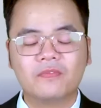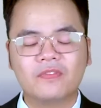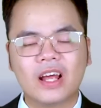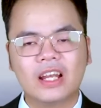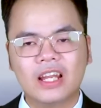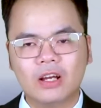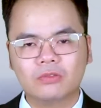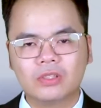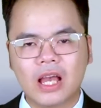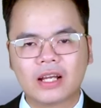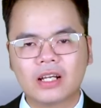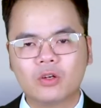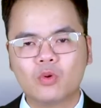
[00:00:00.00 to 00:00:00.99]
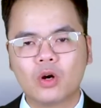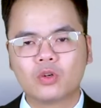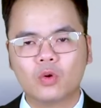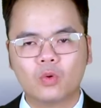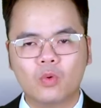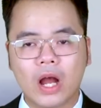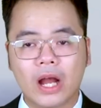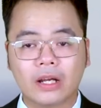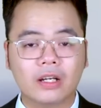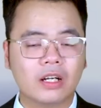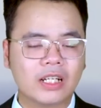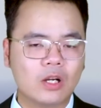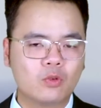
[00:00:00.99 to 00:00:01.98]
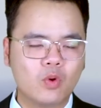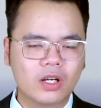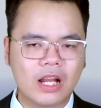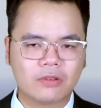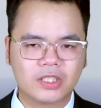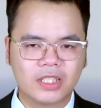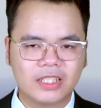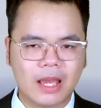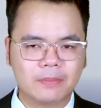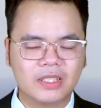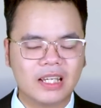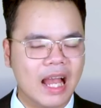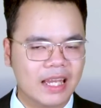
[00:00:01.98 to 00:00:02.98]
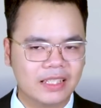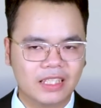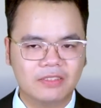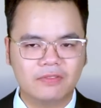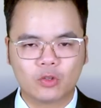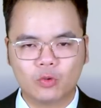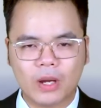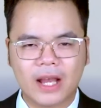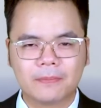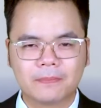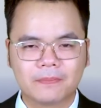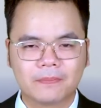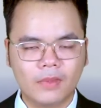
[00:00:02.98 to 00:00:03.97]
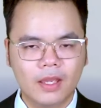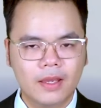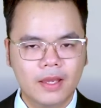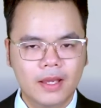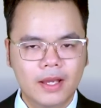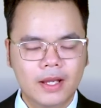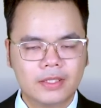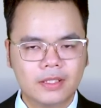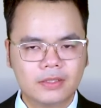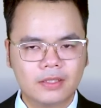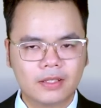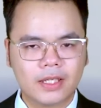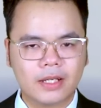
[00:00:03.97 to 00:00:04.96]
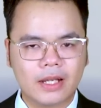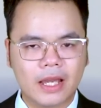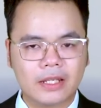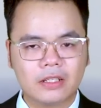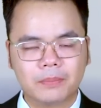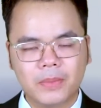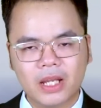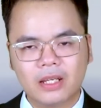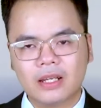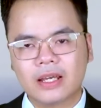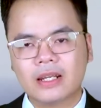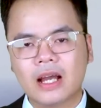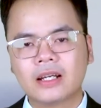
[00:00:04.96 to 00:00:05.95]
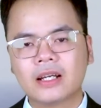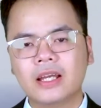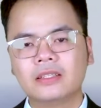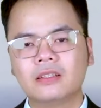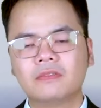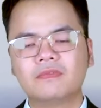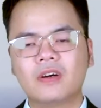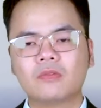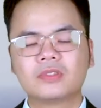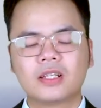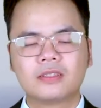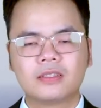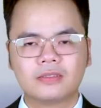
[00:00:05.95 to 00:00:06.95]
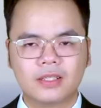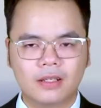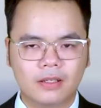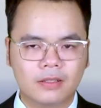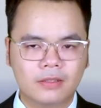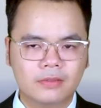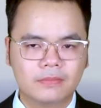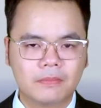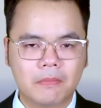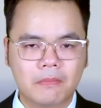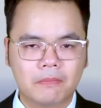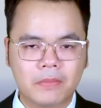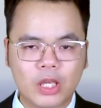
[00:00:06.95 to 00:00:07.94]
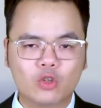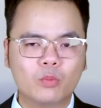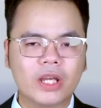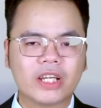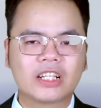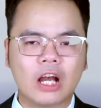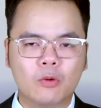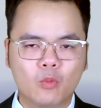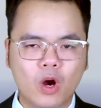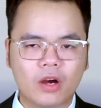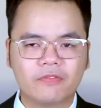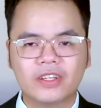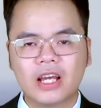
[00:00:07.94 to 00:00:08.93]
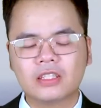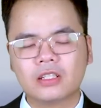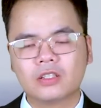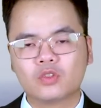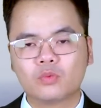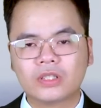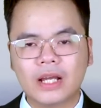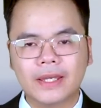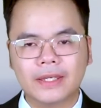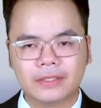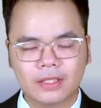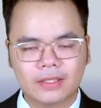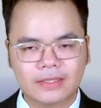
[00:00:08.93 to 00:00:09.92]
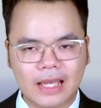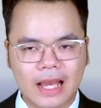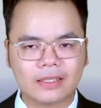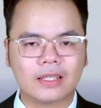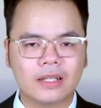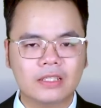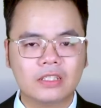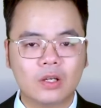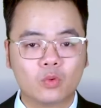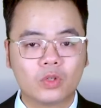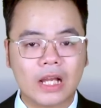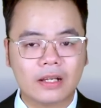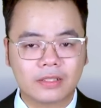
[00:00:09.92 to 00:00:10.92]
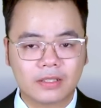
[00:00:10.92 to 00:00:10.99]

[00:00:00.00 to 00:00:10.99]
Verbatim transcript: và leo thang các cuộc khủng hoảng ở các quốc đảo xinh đẹp như Haiti và Cuba. Những sự kiện này được biết là đã gây thương vong dân sự rất lớn. Mỹ cũng bị cáo buộc vì đã sử dụng các hình thức tra tấn trong các